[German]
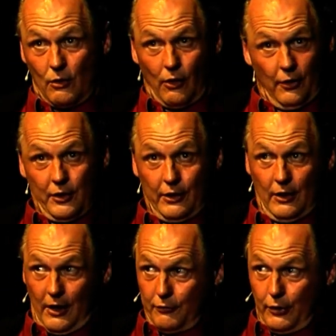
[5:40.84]
Und ich
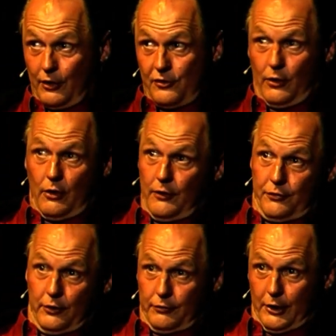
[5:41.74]
lache wirklich sehr
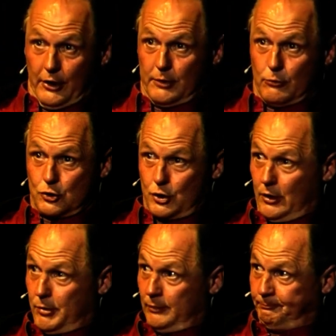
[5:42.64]
häufig über den Edmund
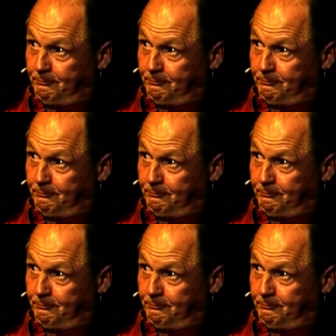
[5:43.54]
Stoiber.